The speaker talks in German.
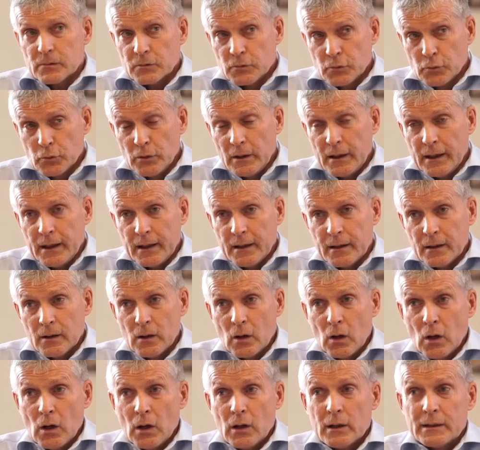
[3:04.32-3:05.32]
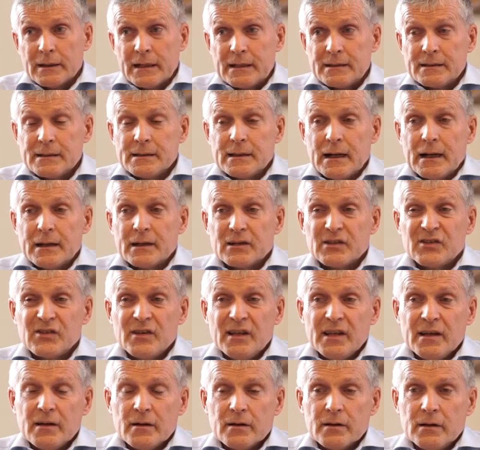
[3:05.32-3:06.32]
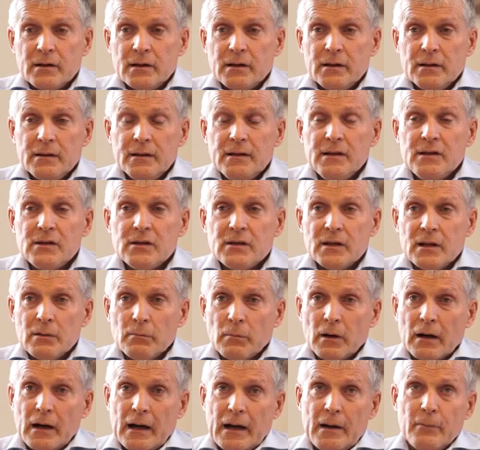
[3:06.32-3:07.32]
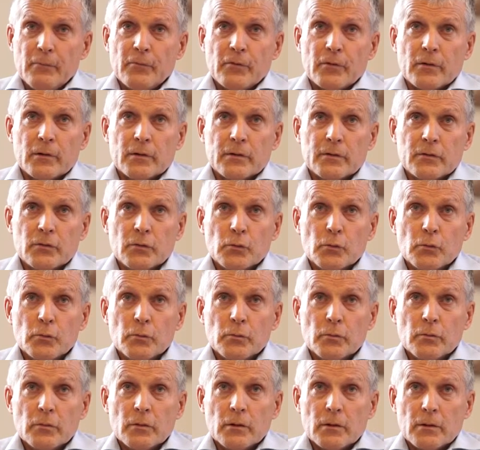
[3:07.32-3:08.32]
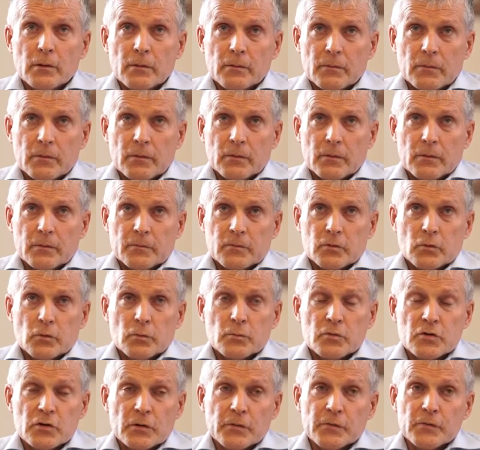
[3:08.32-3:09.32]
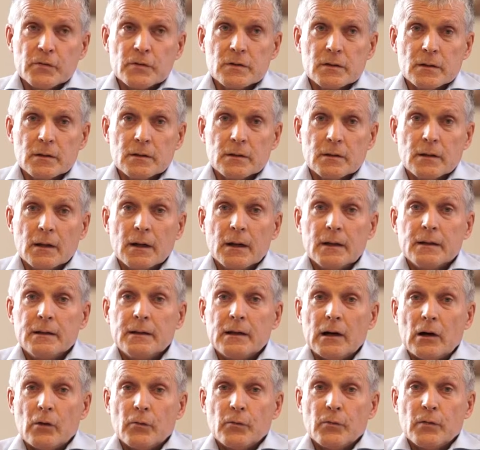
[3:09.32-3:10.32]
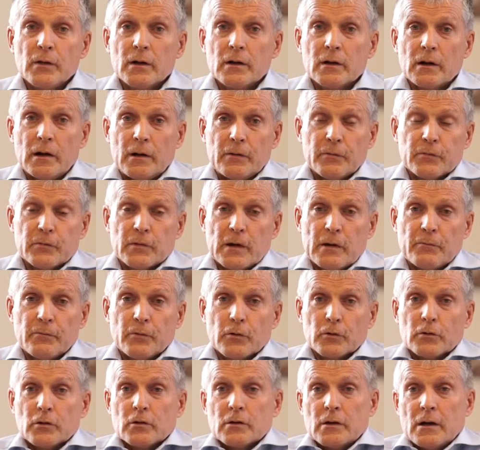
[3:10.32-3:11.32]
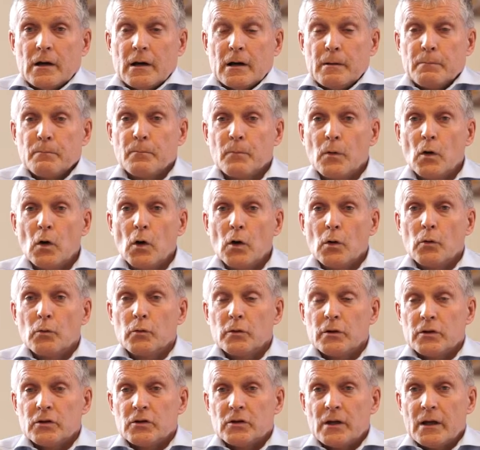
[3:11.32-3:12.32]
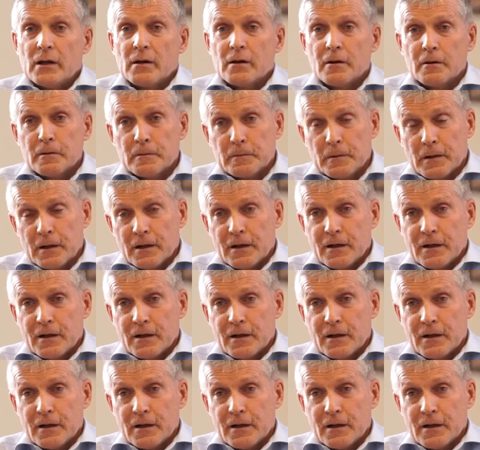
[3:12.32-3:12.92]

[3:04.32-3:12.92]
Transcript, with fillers: zulegen. Das sind alles Dinge, die nicht immer einfach zu, äh, äh, zu umschiffen sind, die auch viel Kraft erfordert haben. Und ich denke,